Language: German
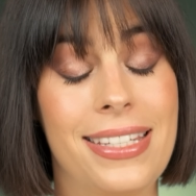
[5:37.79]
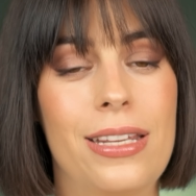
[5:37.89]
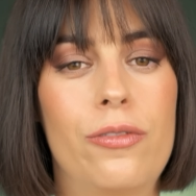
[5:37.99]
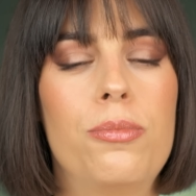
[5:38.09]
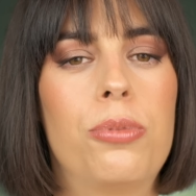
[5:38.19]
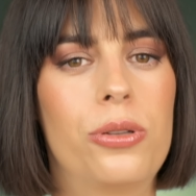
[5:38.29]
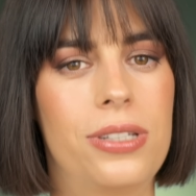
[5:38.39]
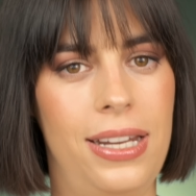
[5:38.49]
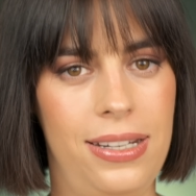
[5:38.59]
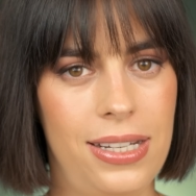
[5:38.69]
sehr viel
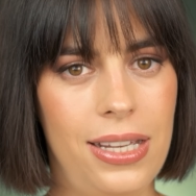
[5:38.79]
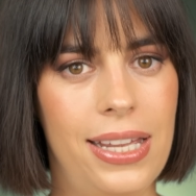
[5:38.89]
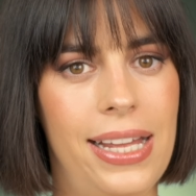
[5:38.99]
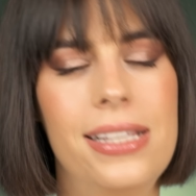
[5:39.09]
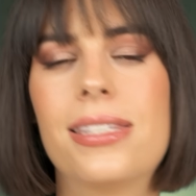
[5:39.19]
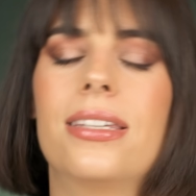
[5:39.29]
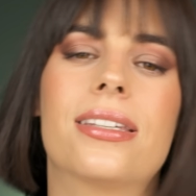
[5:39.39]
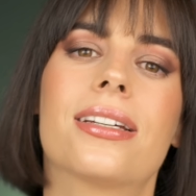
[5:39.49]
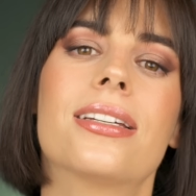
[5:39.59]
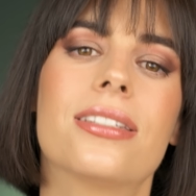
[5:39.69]
potenter, hält
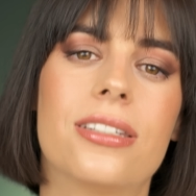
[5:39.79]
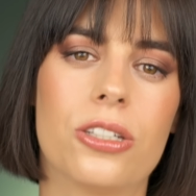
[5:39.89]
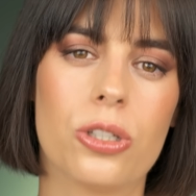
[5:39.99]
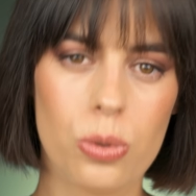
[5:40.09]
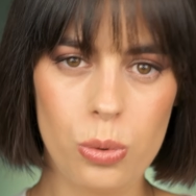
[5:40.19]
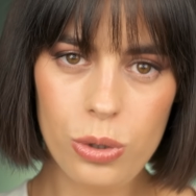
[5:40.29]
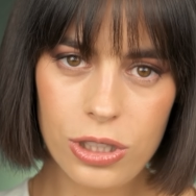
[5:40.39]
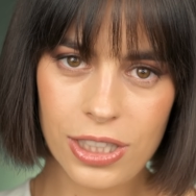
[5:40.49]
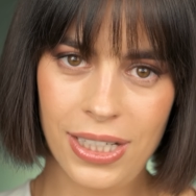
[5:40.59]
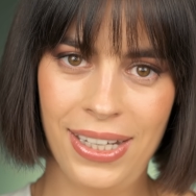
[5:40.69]
sich richtig
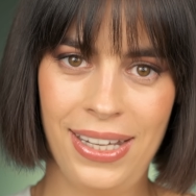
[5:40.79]
gut.